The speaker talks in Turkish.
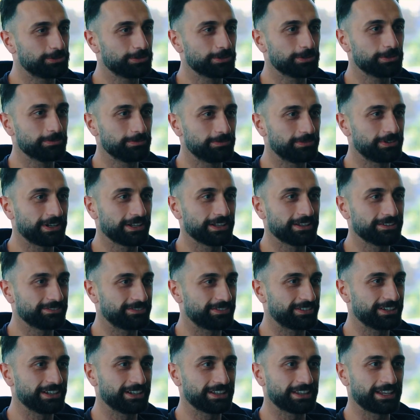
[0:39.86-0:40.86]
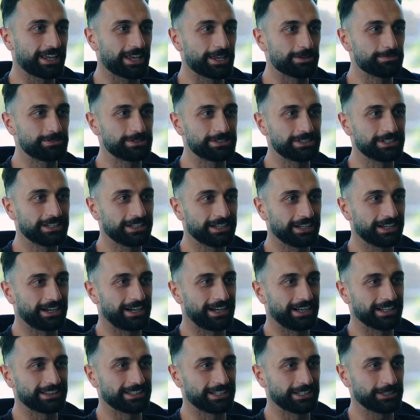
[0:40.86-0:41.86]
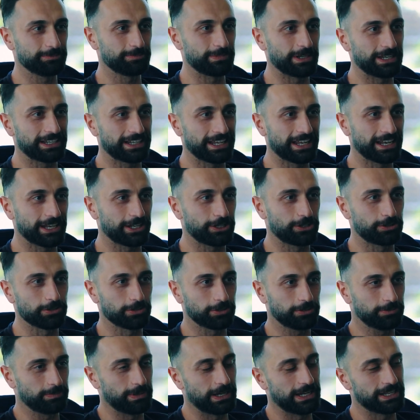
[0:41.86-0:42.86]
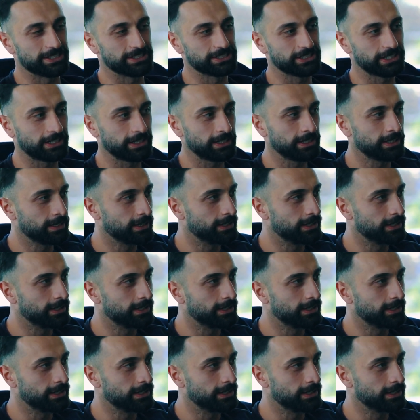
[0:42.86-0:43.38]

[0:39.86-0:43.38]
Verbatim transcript: kulüp falan filan hepsini anlatmaya gerek yok bence.